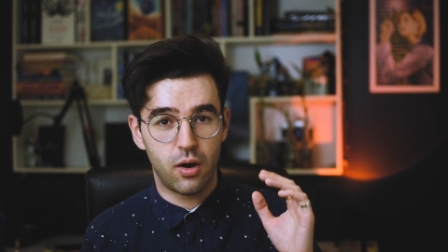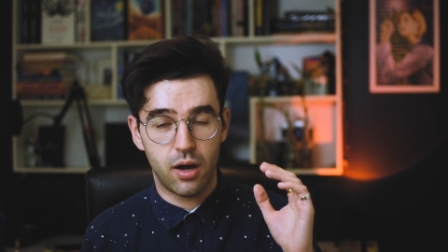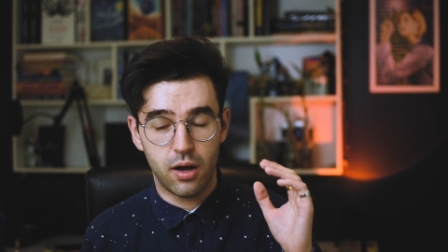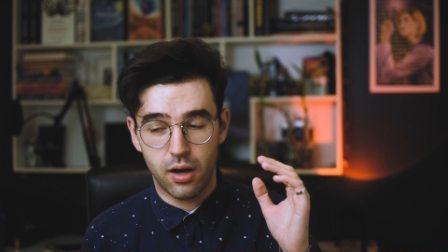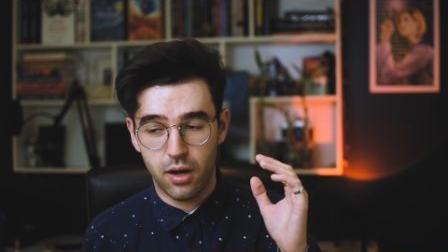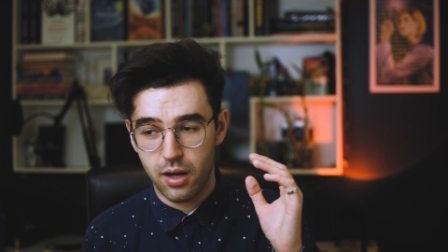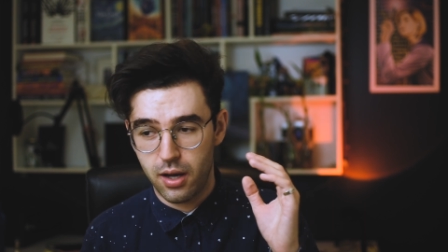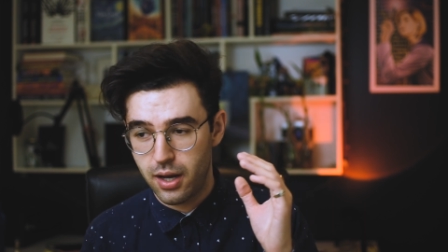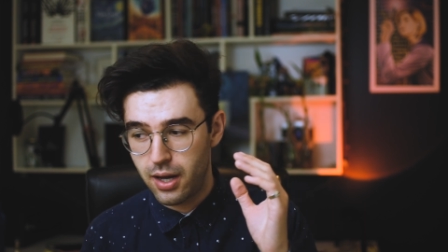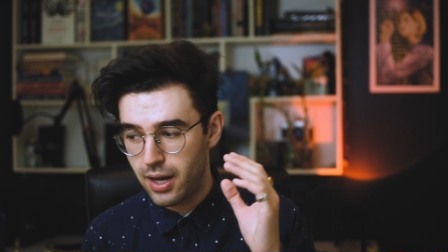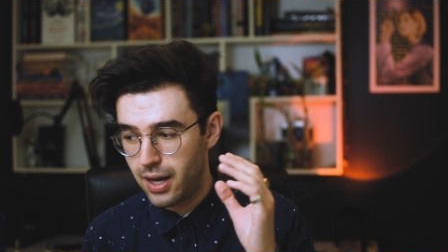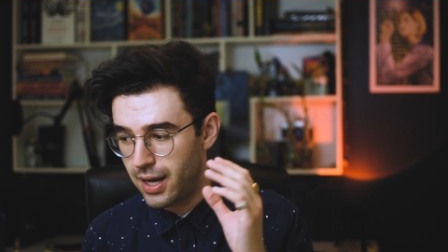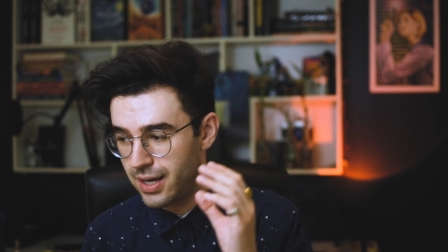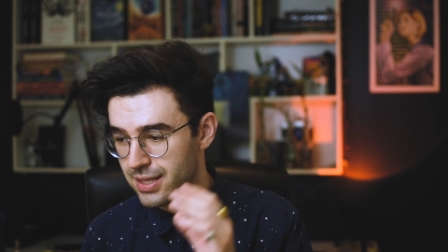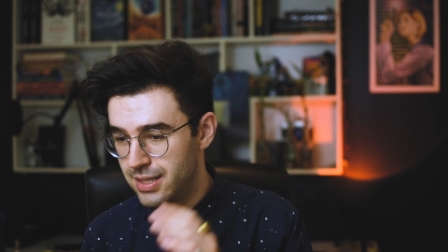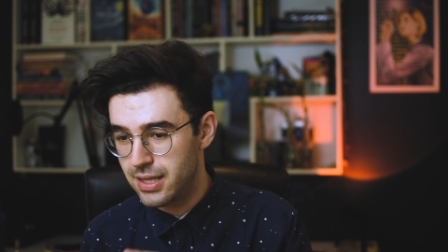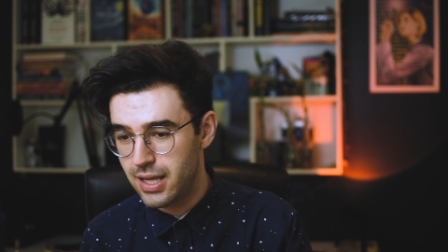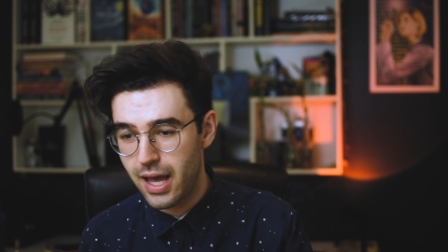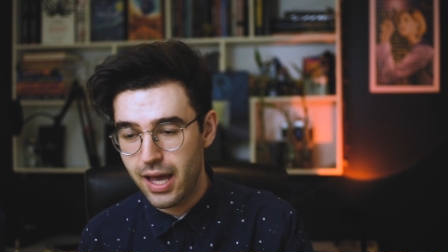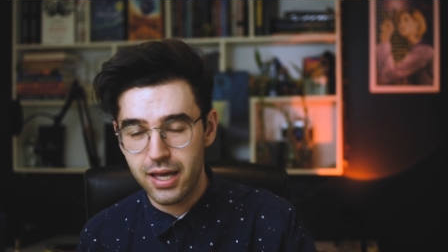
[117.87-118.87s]
A, a
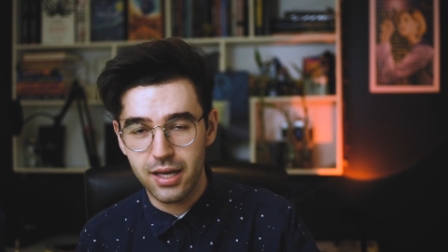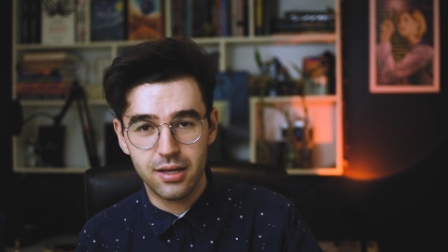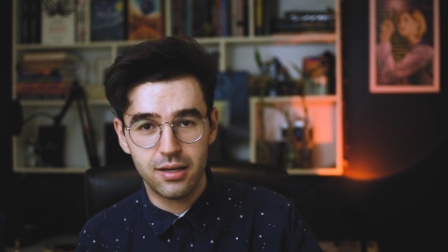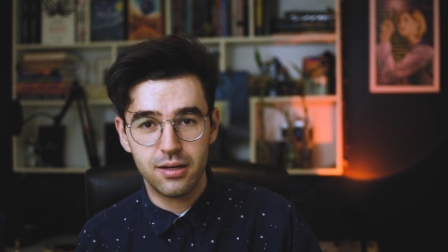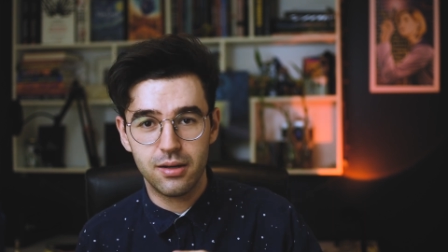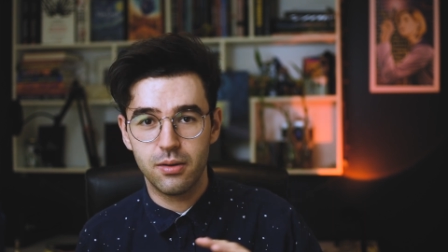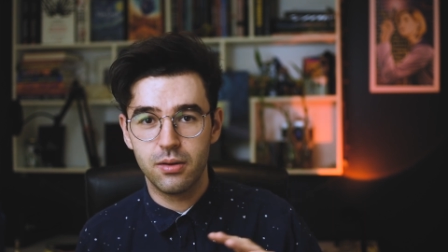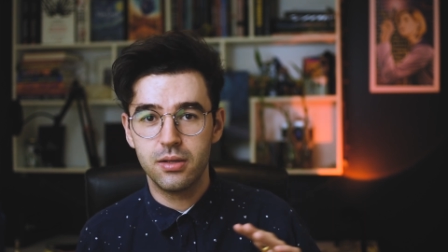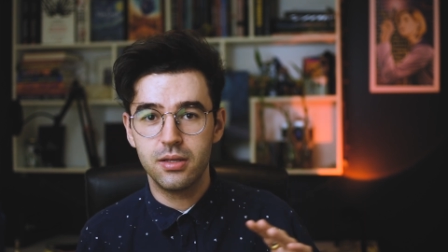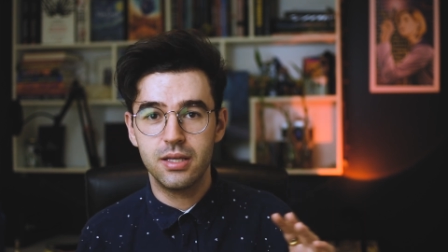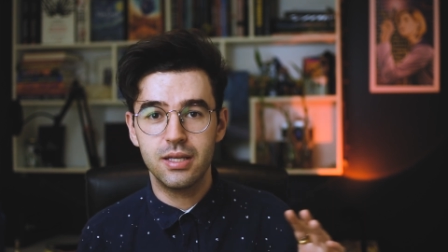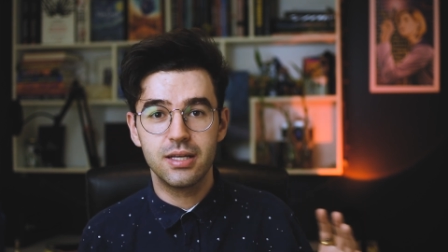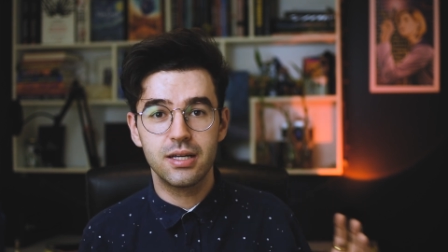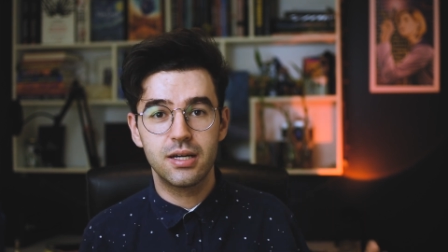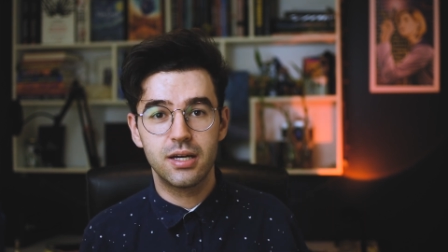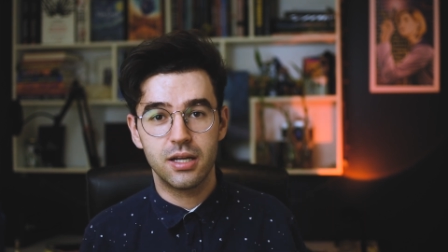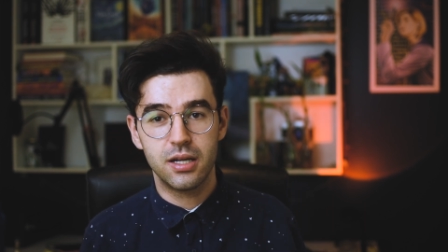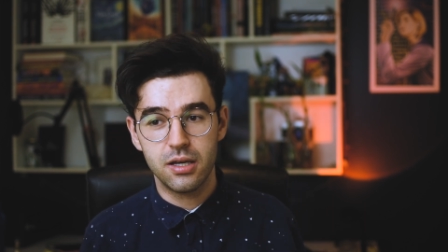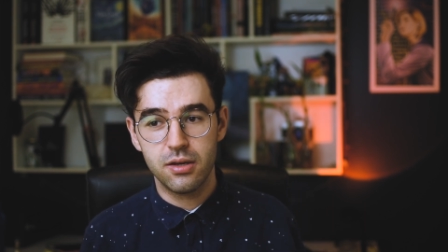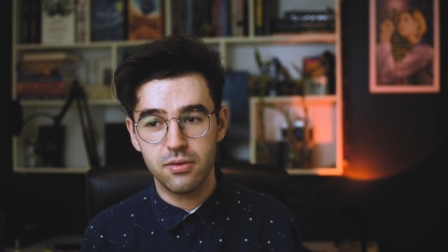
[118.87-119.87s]
ideia
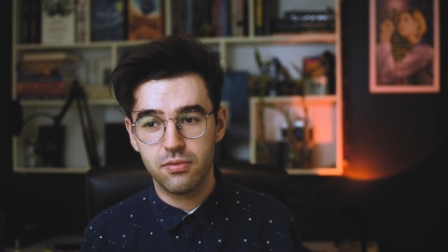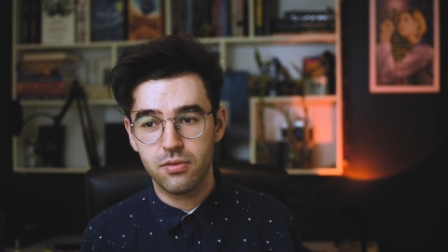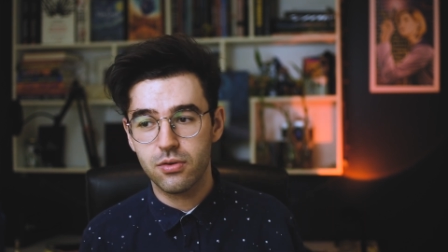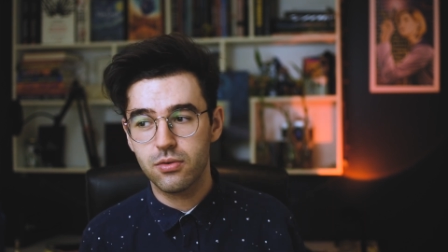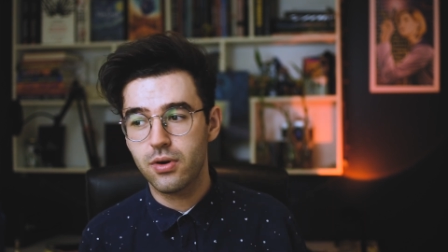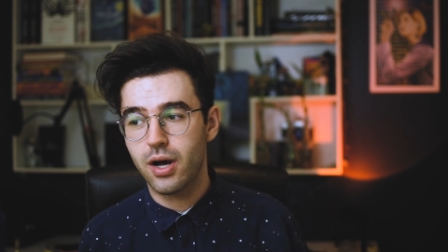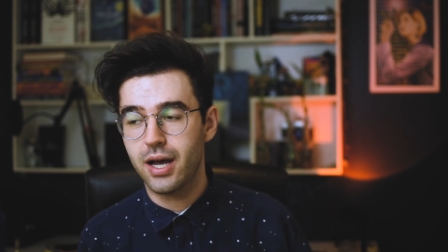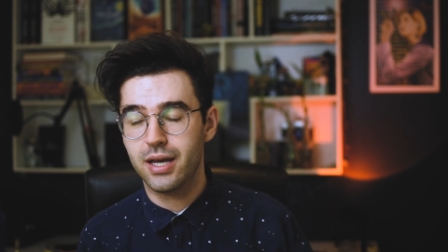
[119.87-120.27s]
incrível,